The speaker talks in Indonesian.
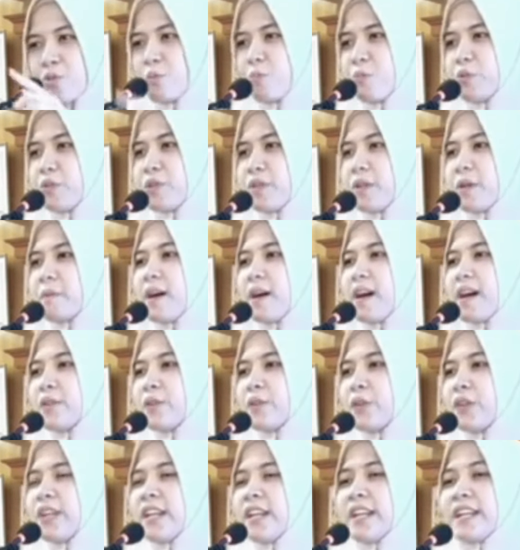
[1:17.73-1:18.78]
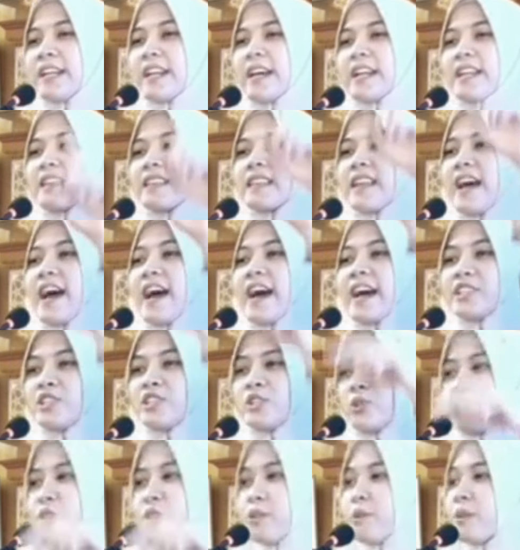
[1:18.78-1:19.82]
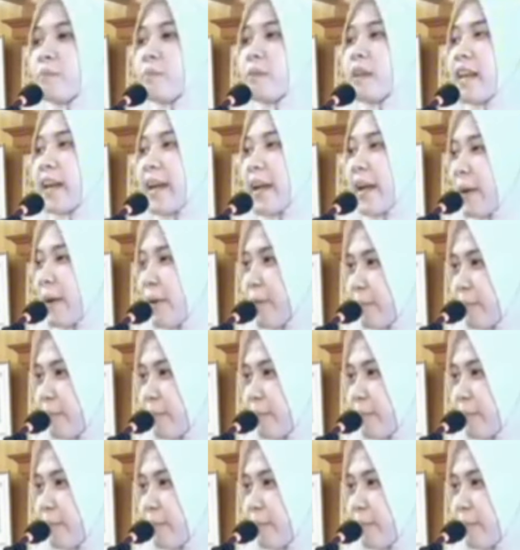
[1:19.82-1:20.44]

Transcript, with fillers: subuh dia bangun dari tahajud dia udah melek